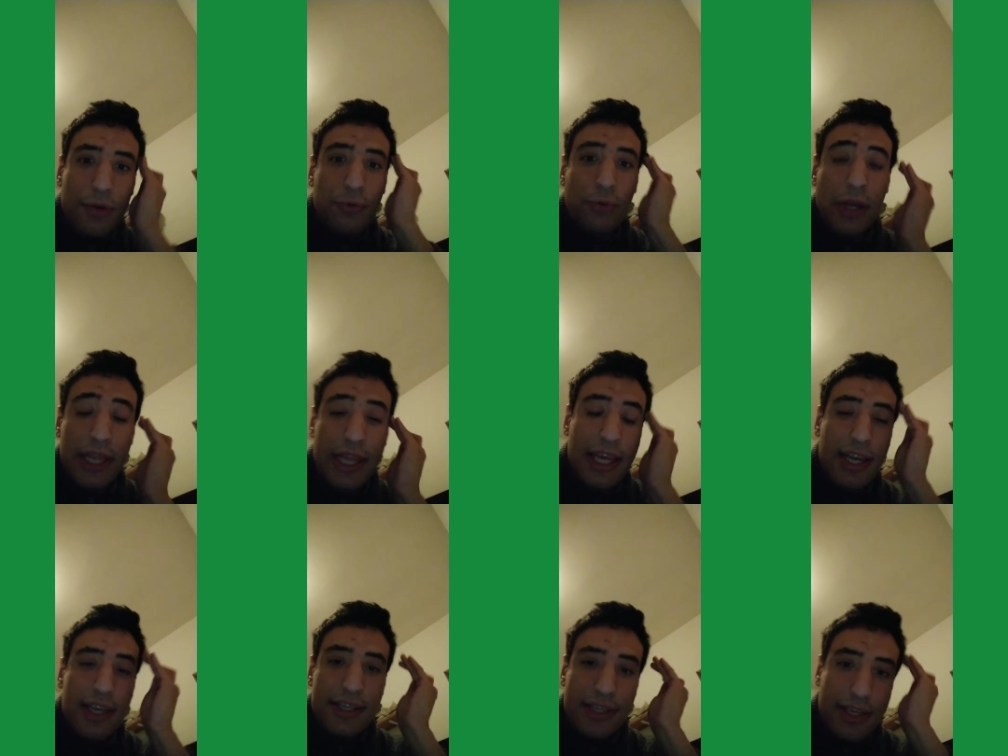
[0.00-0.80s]

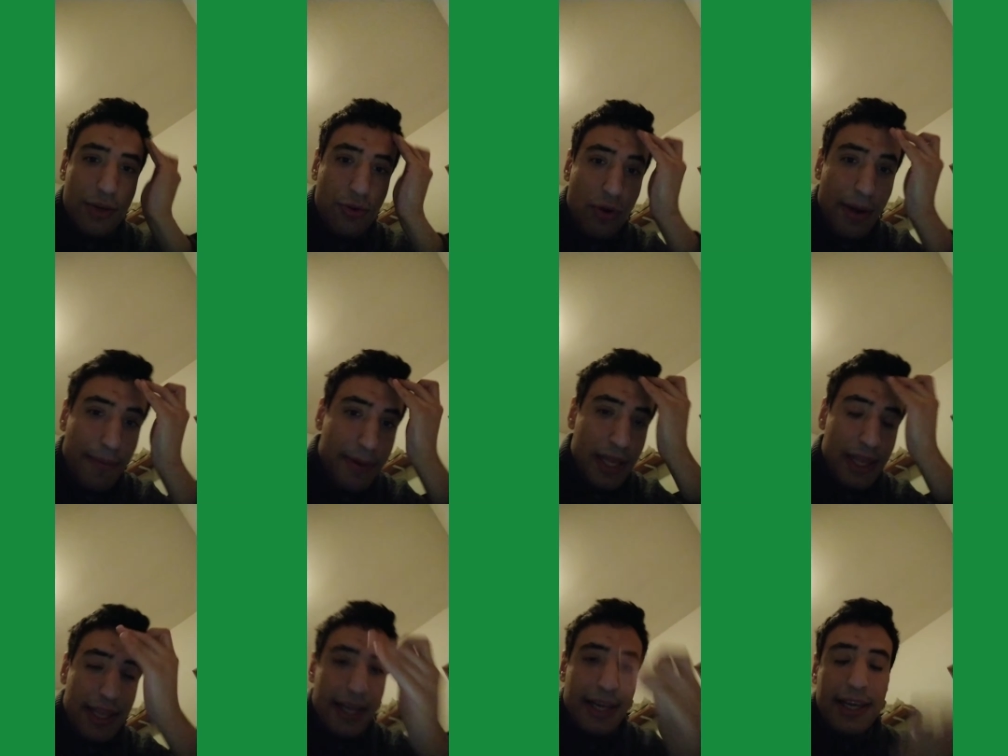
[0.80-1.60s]
Quindi eh,
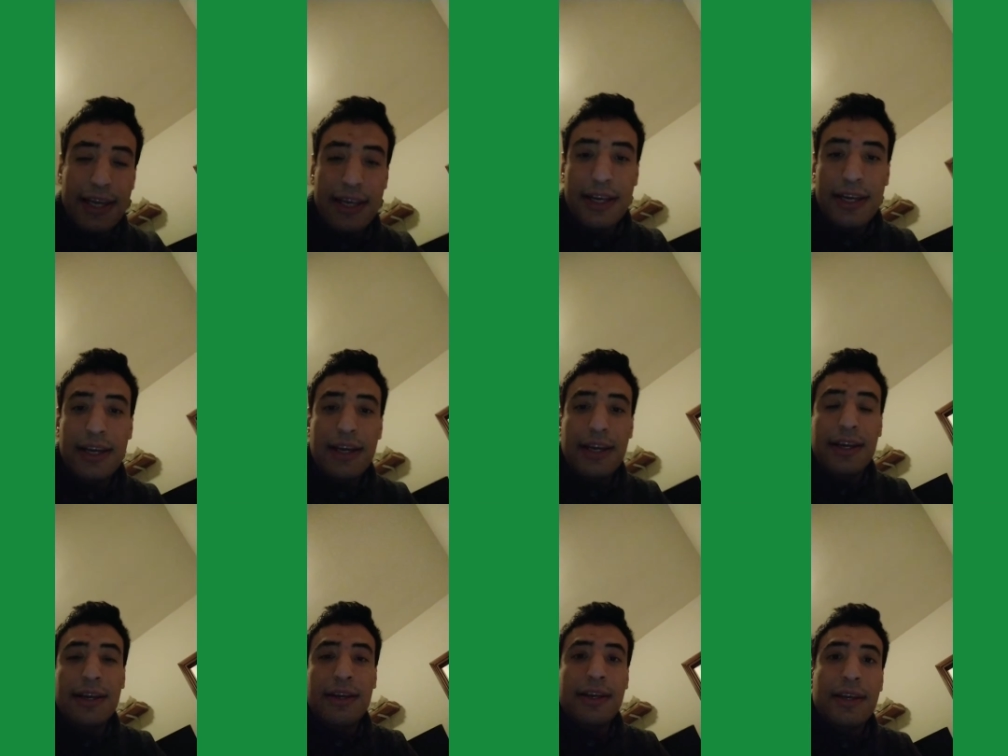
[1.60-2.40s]
sicuramente
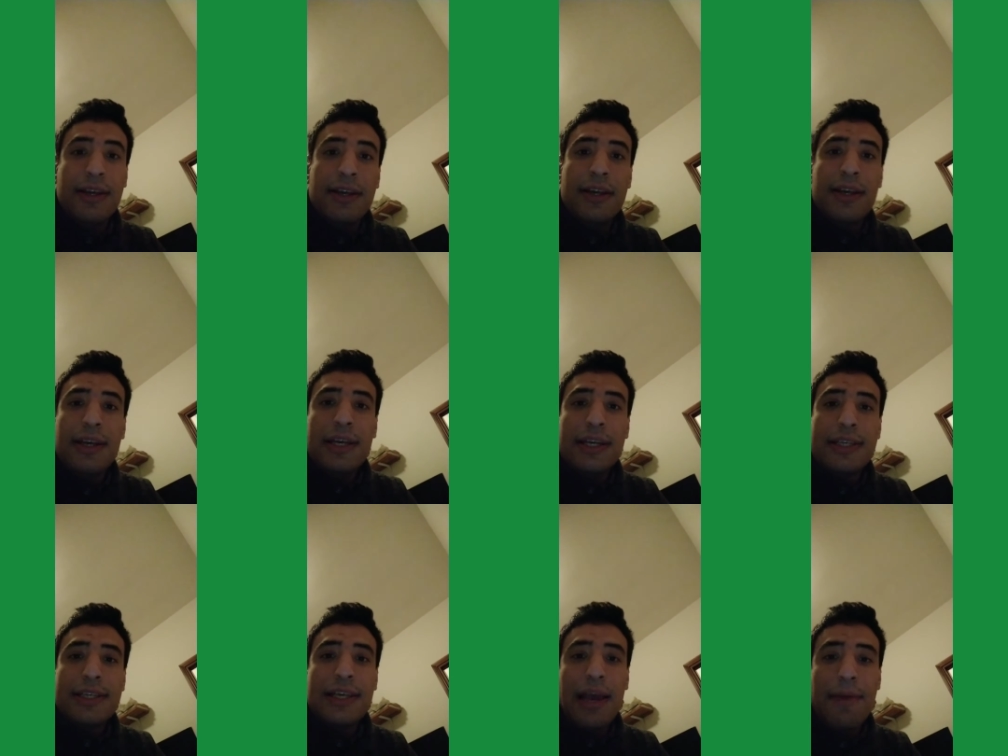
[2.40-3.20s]
eh,
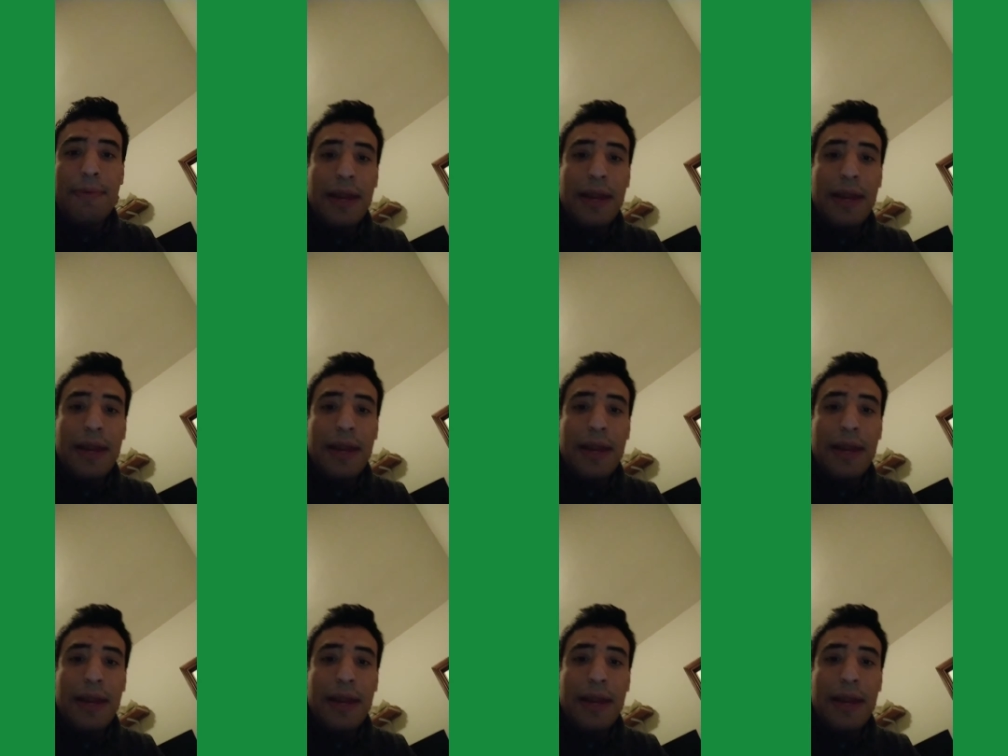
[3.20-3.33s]
sai